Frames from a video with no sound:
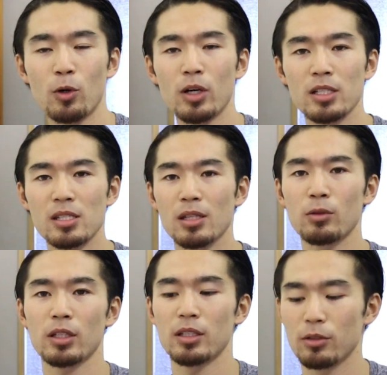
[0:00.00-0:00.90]
後半性
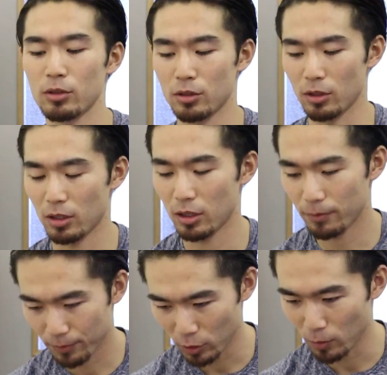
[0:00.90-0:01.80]
能になってくると
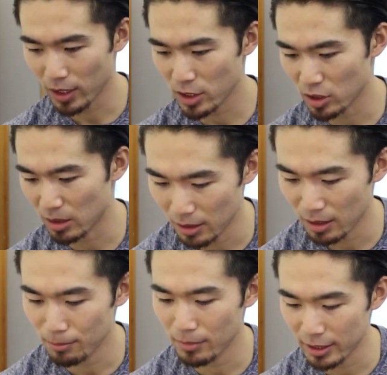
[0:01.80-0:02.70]
この和菓子とか
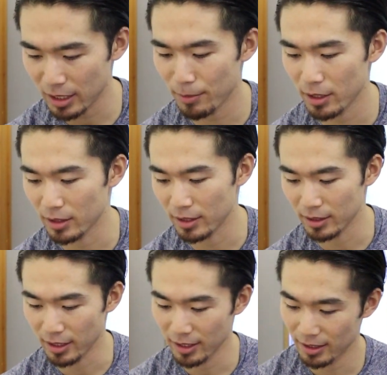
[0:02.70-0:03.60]
あんまり食べられない
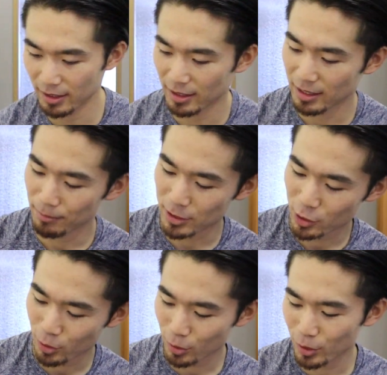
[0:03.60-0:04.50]
んで、まあ、
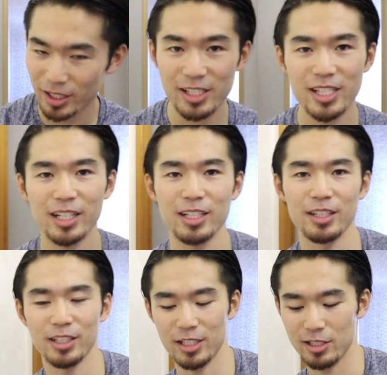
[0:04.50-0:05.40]
ちょっとだけ罪悪
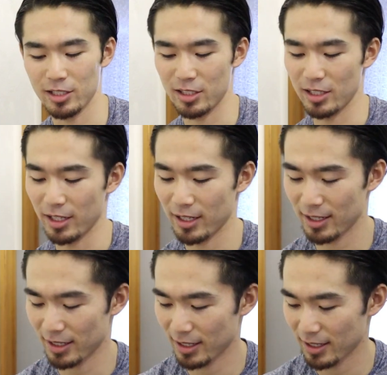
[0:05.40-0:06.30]
感って感じですね
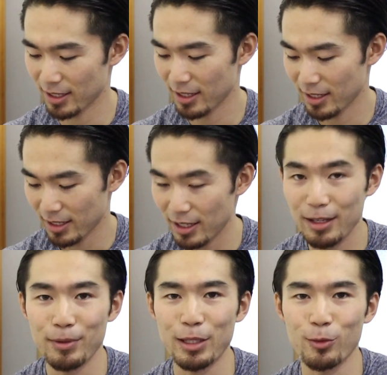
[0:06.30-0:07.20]

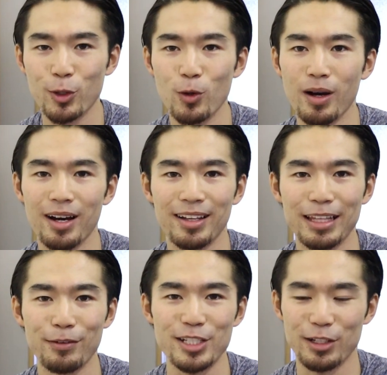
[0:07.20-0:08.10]
まあでも今日は
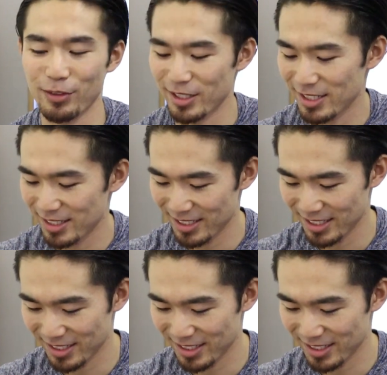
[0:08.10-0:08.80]
食べちゃいます